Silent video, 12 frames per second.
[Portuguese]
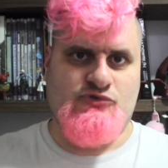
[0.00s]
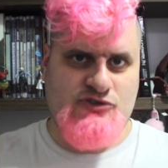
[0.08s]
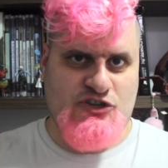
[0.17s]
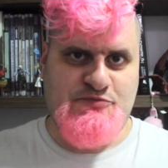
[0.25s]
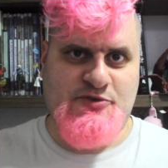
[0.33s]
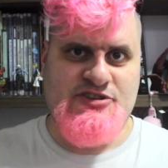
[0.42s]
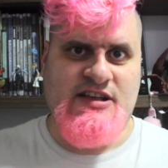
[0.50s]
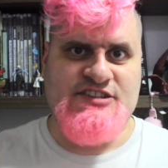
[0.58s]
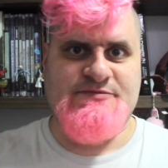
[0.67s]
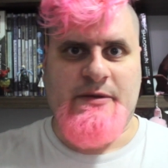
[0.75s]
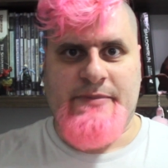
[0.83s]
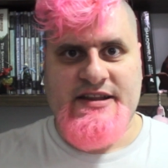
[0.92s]
construção de
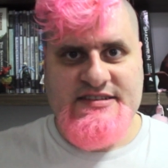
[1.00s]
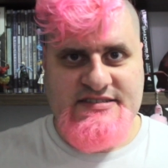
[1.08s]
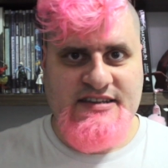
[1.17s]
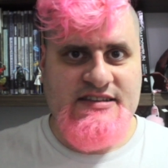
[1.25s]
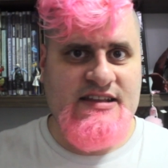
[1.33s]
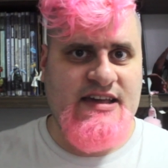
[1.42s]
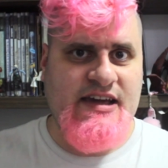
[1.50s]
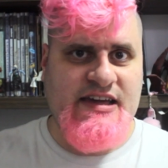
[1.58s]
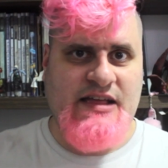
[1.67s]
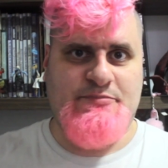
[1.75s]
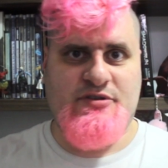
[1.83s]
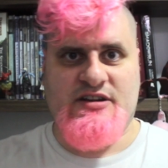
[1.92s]
personagens bem parecida, né?
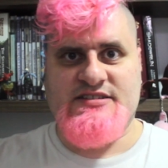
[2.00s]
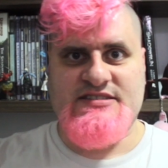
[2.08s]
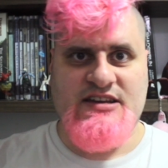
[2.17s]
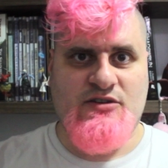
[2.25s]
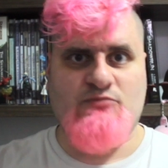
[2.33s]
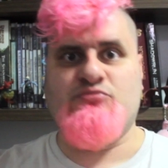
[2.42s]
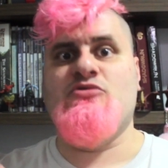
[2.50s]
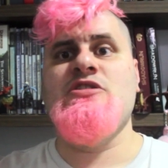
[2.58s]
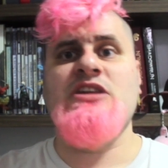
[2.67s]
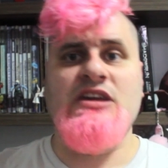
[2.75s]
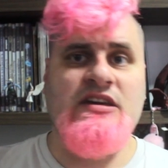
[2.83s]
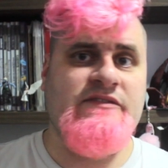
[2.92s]
Aquela progressão por
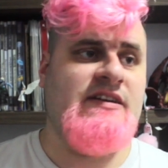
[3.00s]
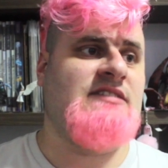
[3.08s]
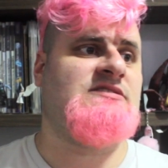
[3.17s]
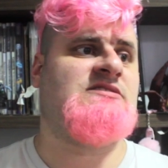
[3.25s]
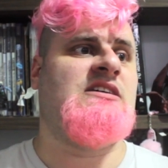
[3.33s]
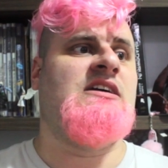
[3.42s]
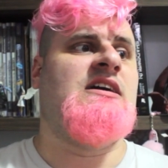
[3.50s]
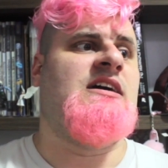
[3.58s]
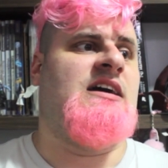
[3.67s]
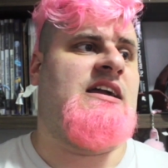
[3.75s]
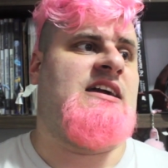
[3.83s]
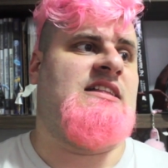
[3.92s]
níveis,
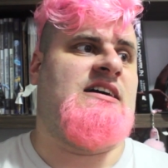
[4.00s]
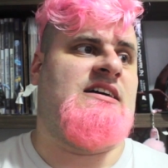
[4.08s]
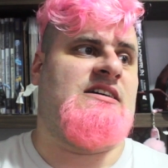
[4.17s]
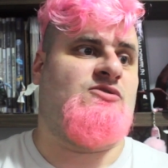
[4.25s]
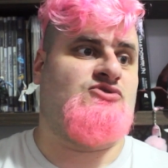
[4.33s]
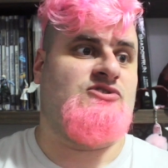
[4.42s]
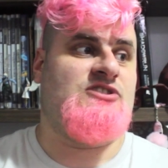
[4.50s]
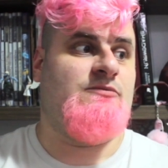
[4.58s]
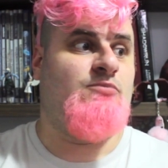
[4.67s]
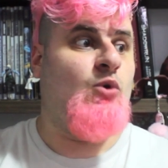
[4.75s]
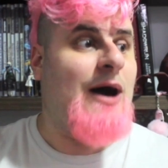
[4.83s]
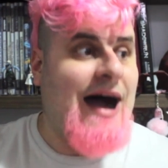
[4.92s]
aquela construção
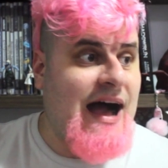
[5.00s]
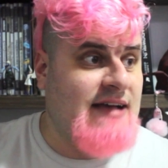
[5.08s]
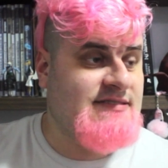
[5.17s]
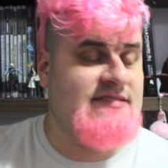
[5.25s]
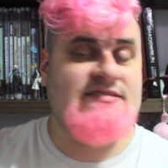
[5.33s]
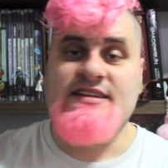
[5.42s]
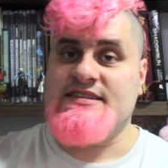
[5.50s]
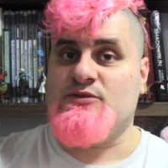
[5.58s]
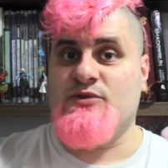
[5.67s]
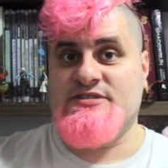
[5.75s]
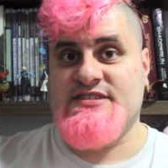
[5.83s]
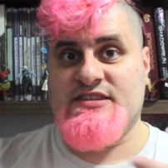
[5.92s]
por raças, cada
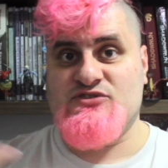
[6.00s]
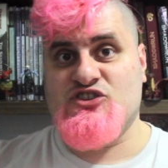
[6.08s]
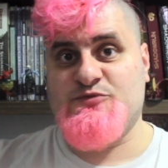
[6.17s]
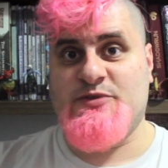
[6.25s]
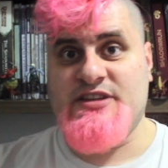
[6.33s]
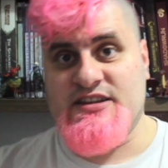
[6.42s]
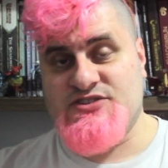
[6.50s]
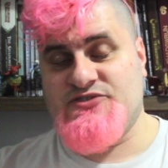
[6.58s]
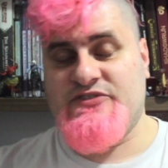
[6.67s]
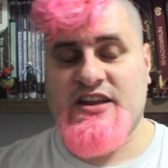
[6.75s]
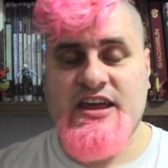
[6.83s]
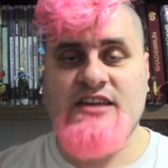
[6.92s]
coisa tem seus poderes
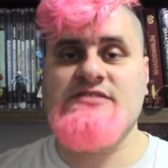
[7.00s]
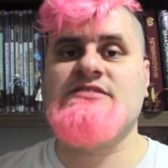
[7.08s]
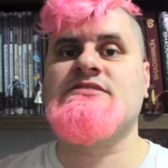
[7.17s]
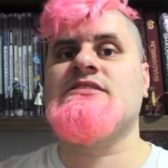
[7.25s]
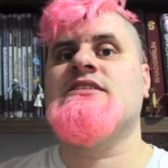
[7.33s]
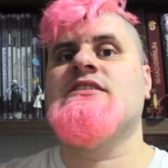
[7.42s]
diferentes.